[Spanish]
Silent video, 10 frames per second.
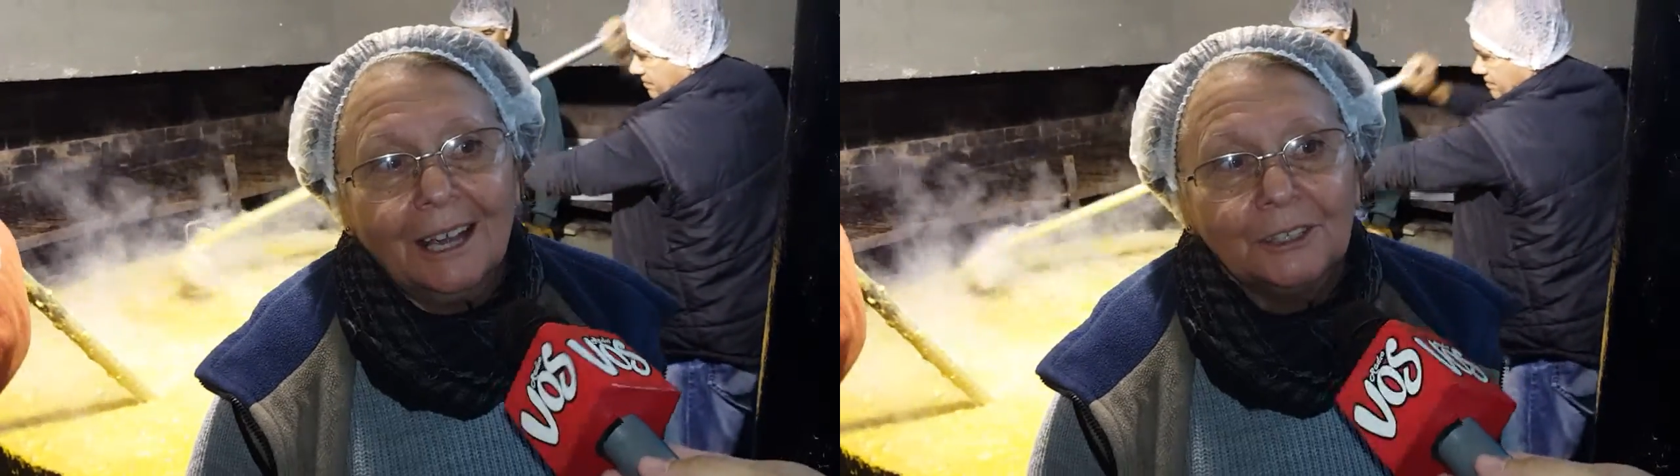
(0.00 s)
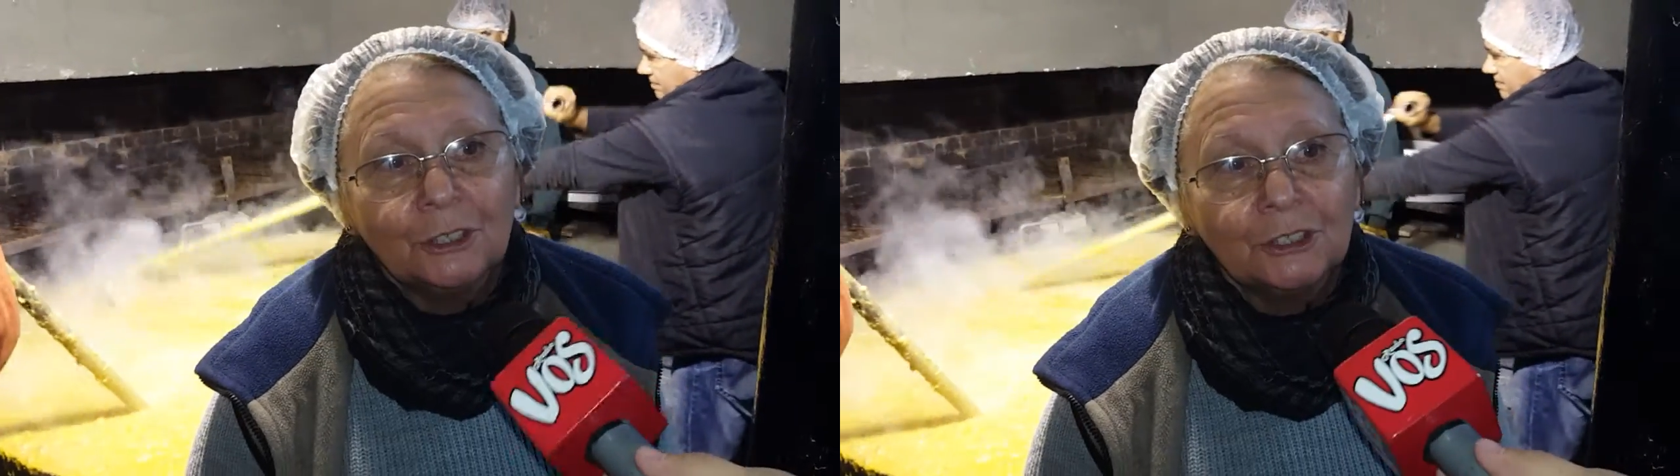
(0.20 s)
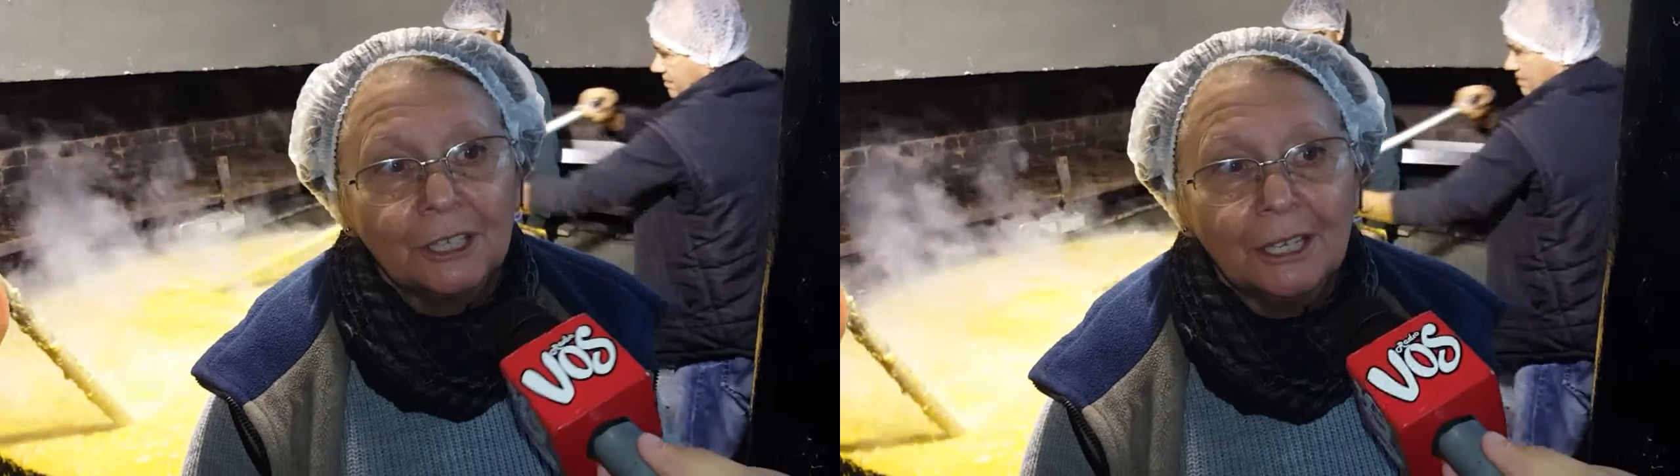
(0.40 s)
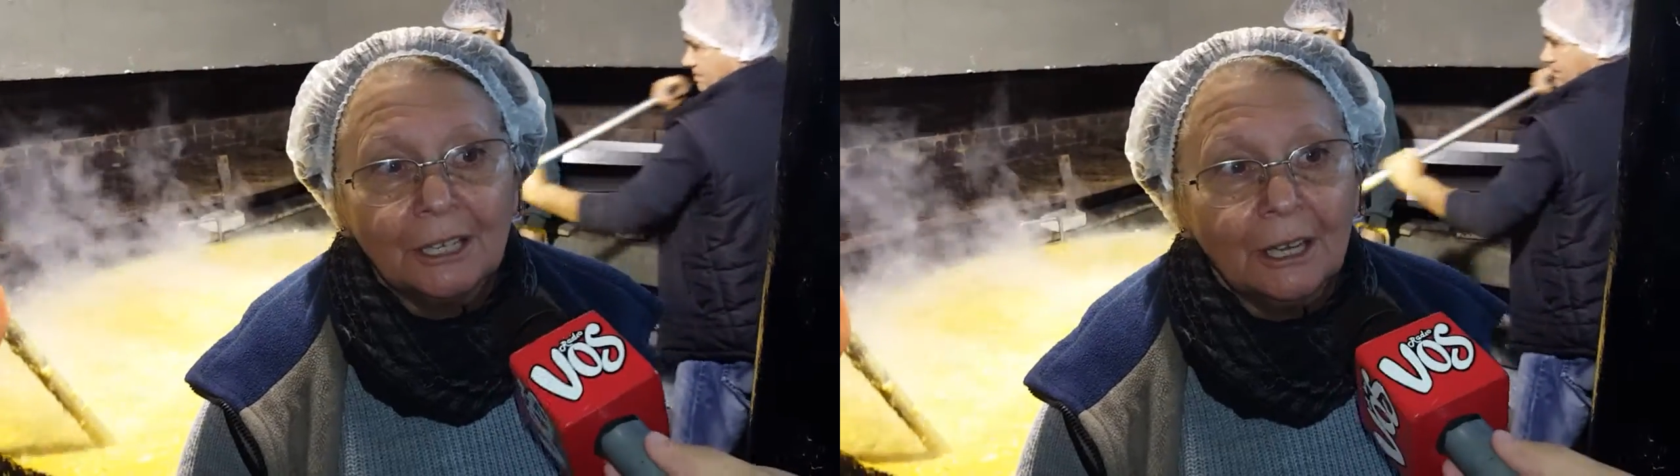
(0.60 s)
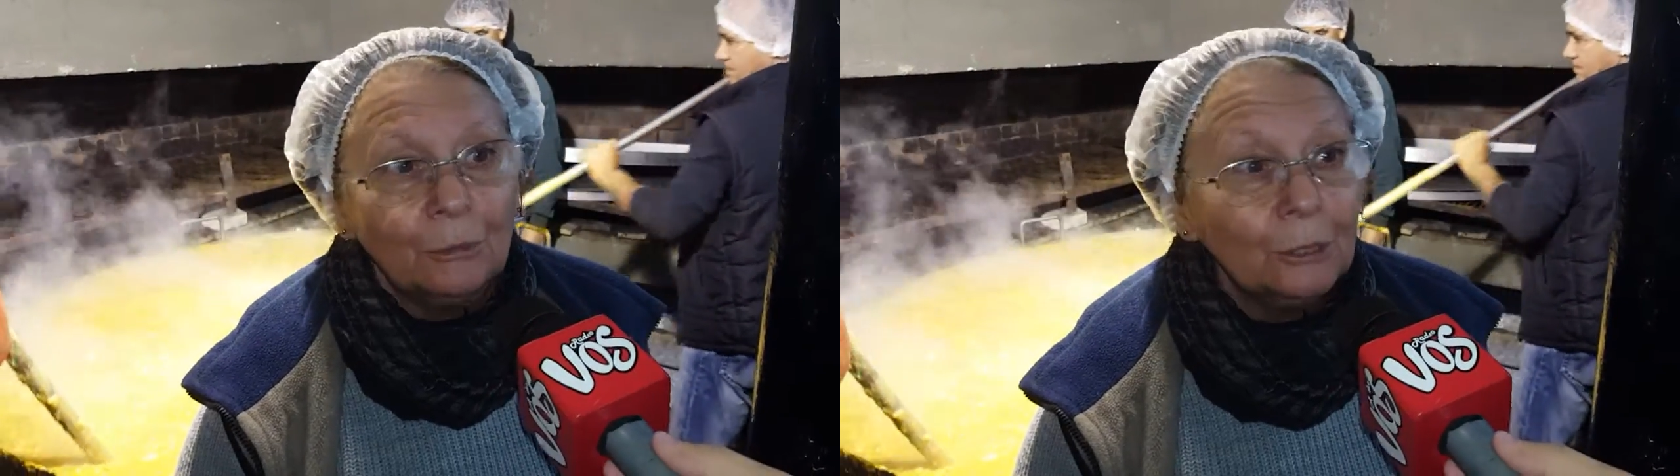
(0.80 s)

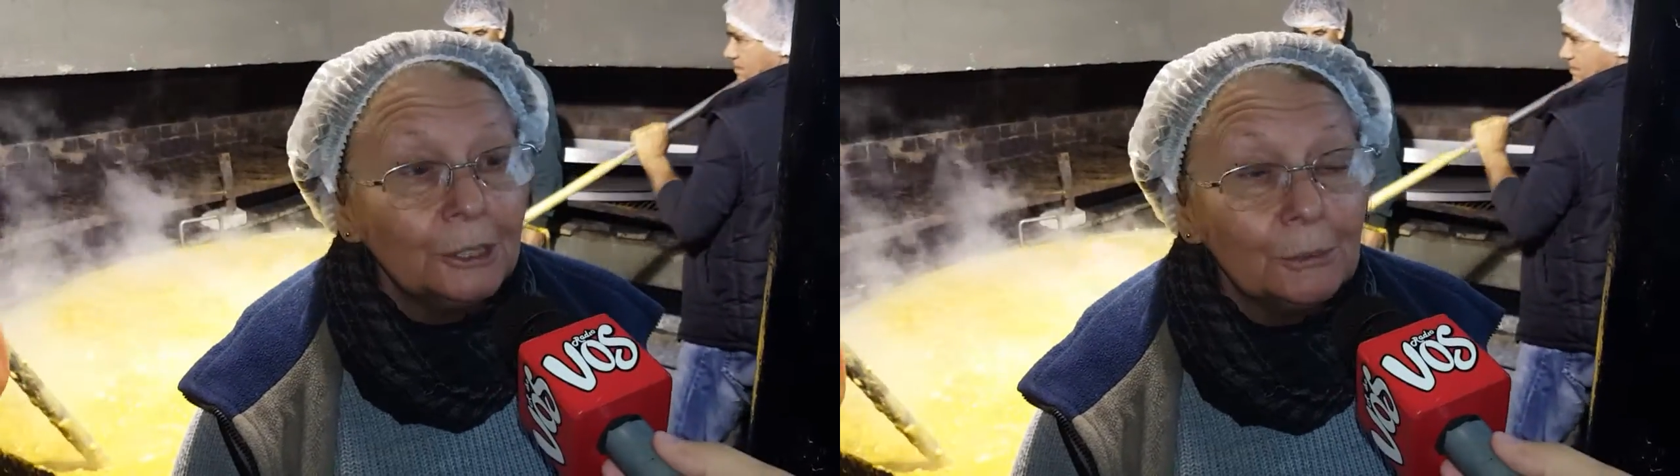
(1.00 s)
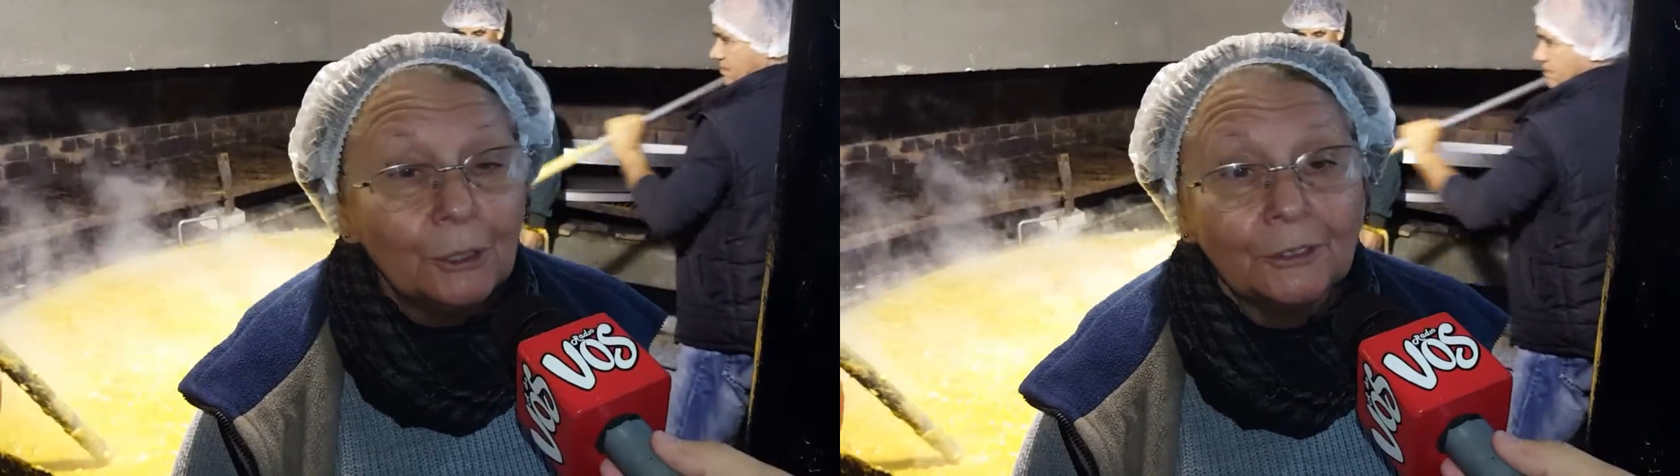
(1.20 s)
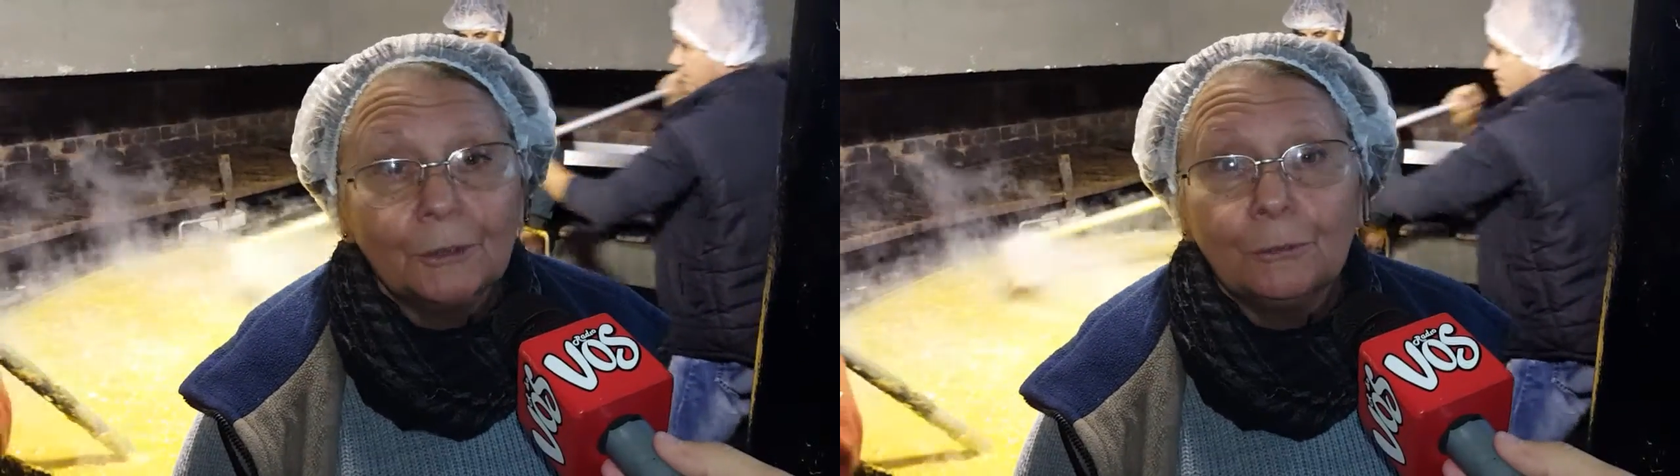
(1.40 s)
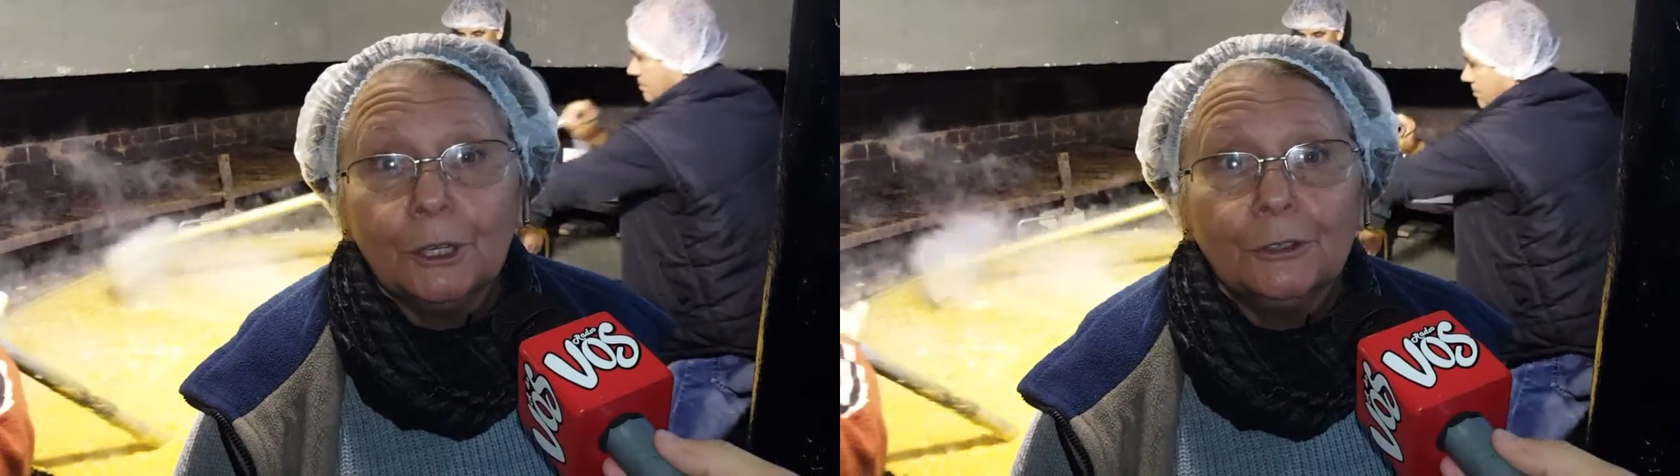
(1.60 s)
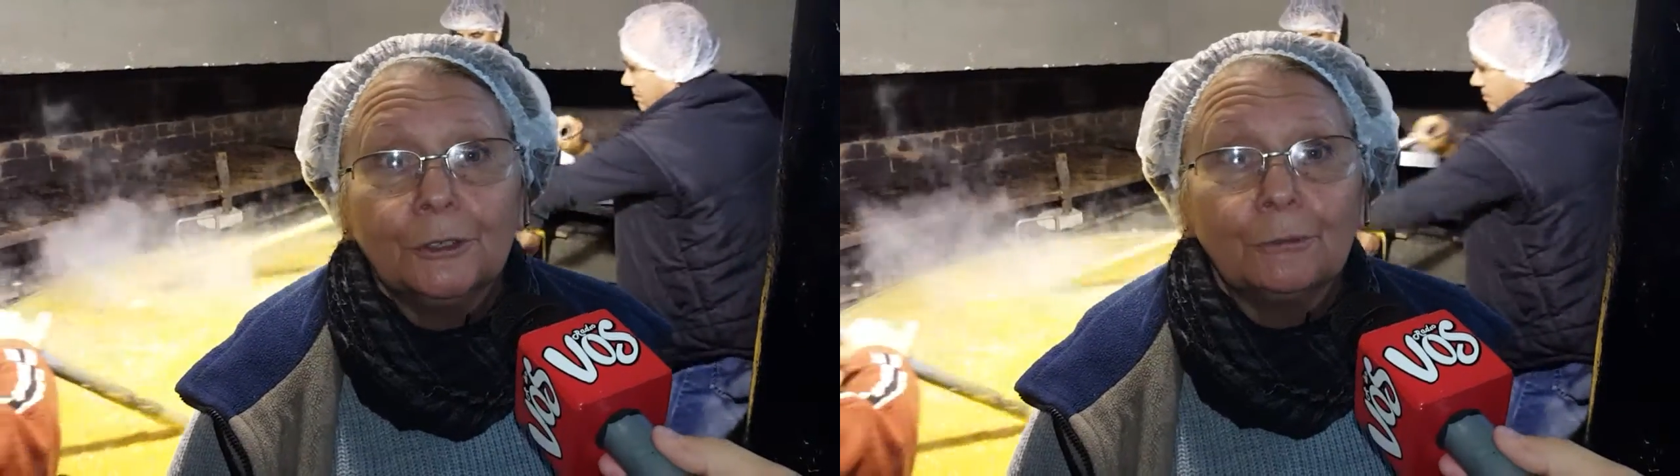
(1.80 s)
anoche las últimos que se fueron,